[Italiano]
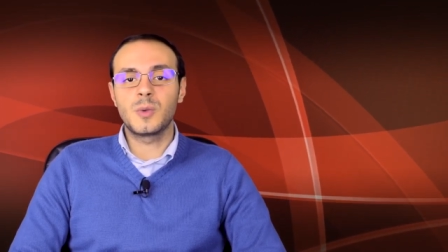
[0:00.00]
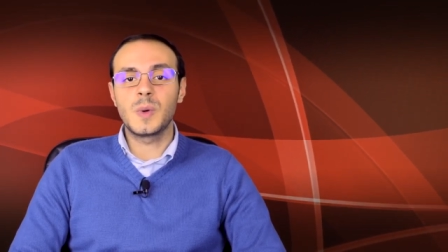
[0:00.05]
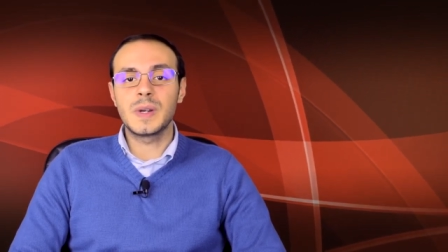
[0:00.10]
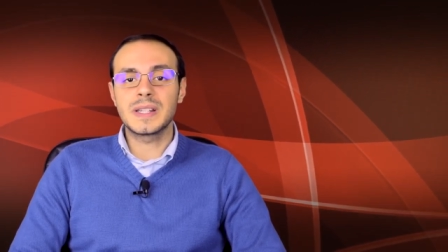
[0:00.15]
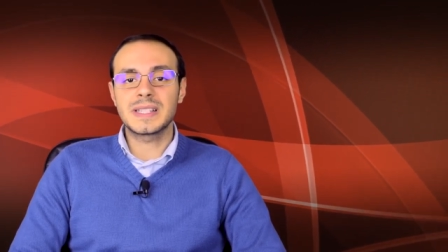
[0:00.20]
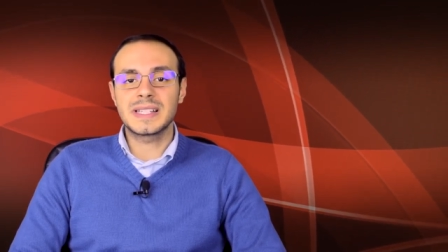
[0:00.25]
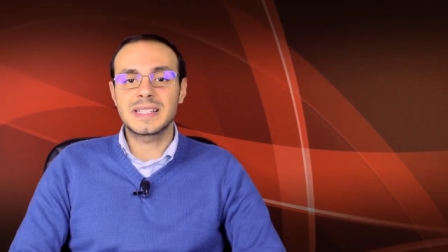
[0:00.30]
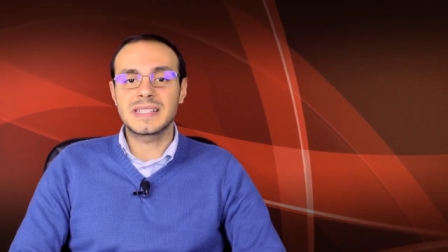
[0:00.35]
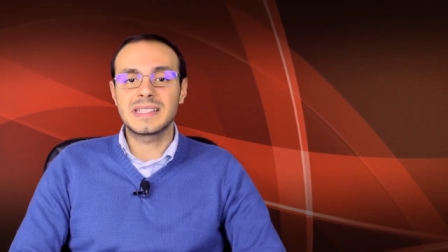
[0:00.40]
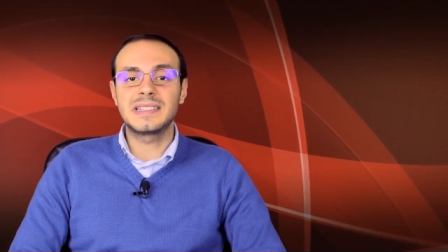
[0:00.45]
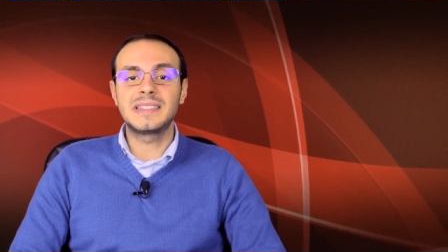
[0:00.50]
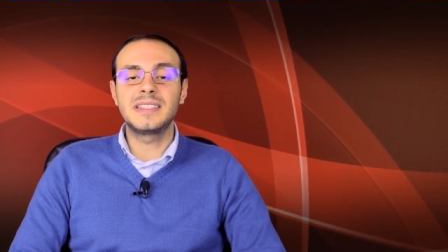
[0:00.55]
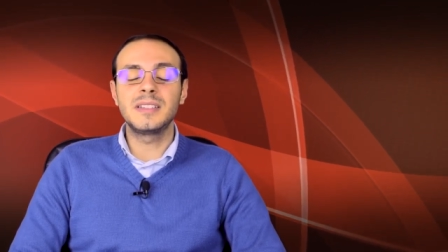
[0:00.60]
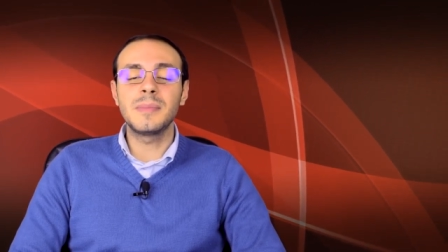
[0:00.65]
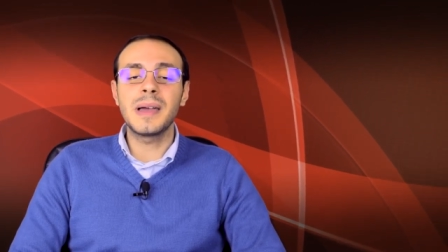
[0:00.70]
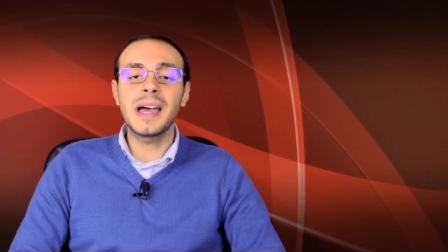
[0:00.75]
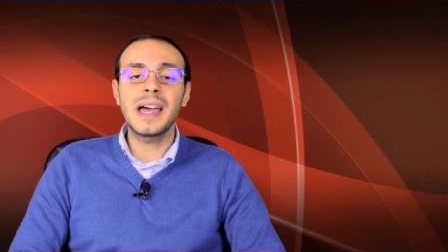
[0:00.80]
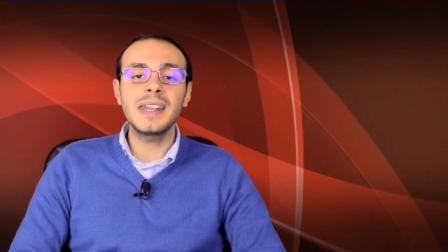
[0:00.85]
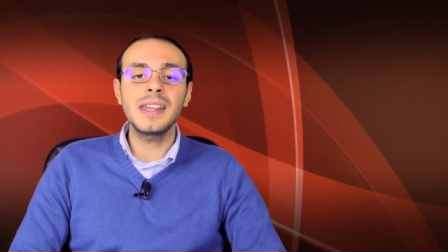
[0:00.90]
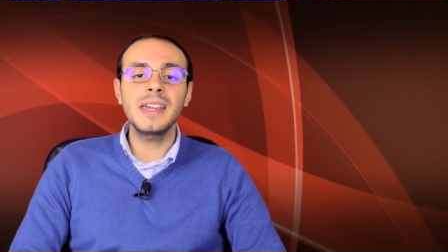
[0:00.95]
questa
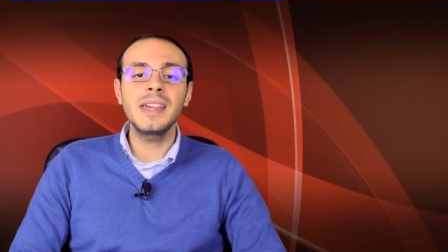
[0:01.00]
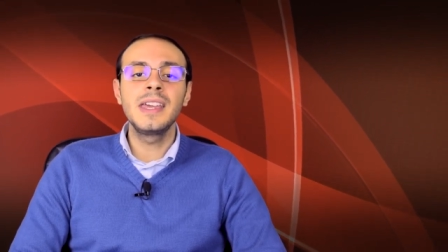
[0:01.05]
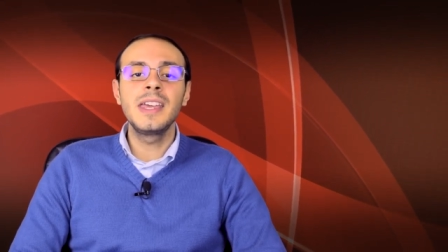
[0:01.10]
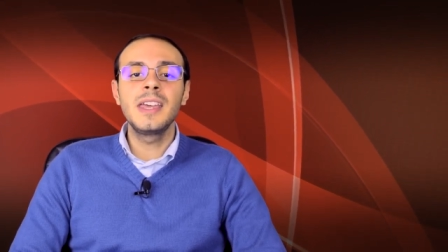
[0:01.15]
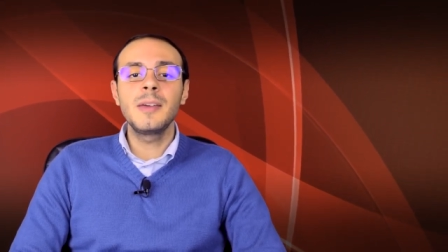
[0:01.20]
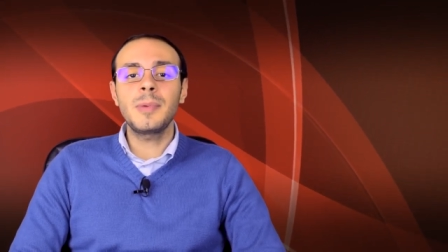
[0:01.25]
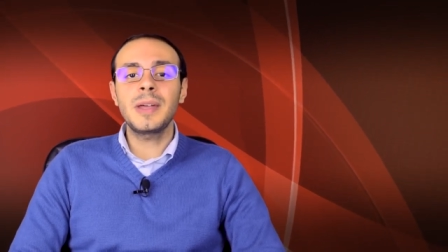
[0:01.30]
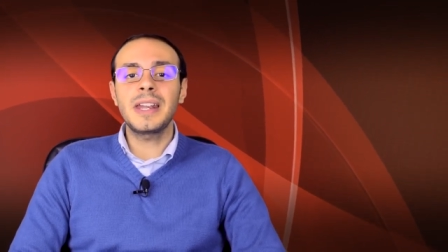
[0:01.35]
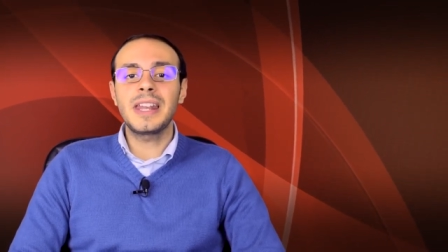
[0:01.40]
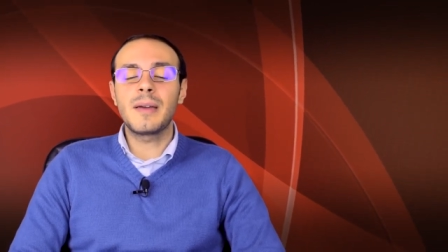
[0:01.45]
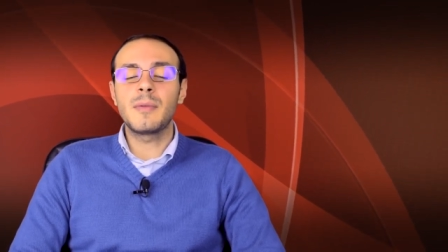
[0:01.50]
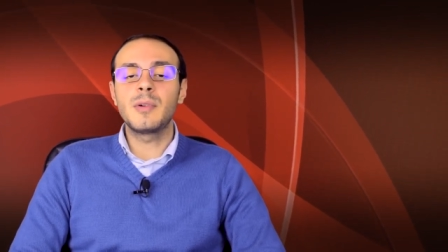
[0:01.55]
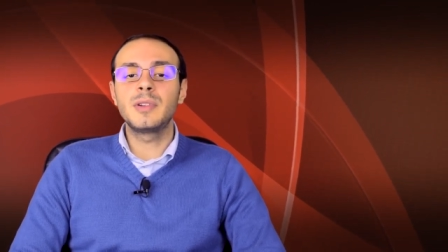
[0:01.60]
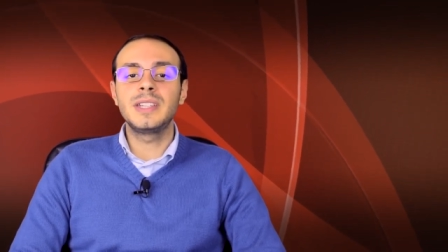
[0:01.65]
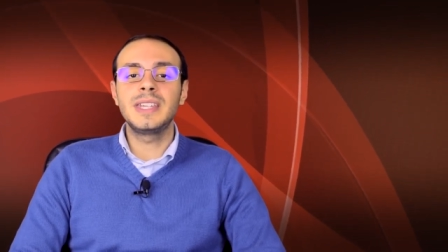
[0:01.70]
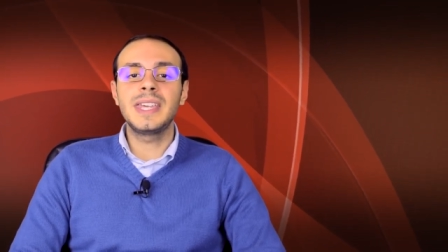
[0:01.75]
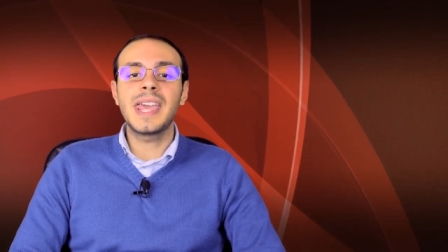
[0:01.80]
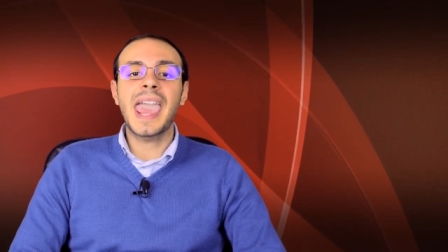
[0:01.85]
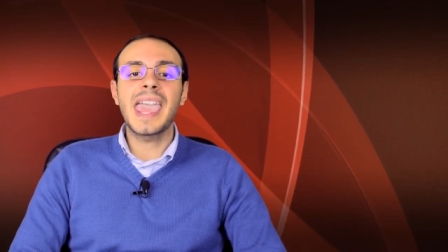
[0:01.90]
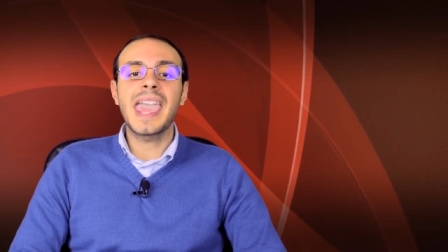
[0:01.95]
settimana. Parliamo di